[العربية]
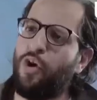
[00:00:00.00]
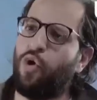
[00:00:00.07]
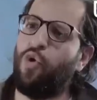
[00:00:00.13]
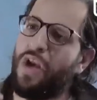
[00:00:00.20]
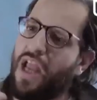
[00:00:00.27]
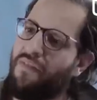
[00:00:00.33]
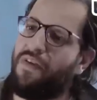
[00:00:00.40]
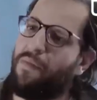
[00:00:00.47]
فيه
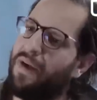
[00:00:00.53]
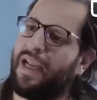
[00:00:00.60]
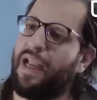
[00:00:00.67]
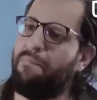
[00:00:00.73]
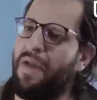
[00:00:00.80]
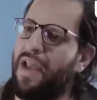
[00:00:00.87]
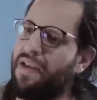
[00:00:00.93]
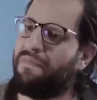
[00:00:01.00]
كنافه
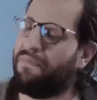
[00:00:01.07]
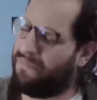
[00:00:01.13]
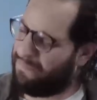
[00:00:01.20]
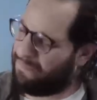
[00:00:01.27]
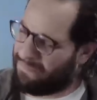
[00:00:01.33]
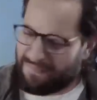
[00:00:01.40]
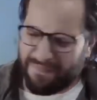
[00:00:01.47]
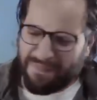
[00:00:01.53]
بالجمبري
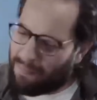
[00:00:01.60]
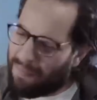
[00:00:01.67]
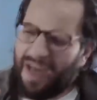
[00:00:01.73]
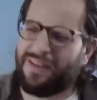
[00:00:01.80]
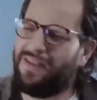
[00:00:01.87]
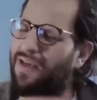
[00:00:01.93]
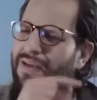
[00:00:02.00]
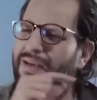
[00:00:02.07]
في
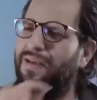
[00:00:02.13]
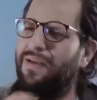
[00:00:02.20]
بعض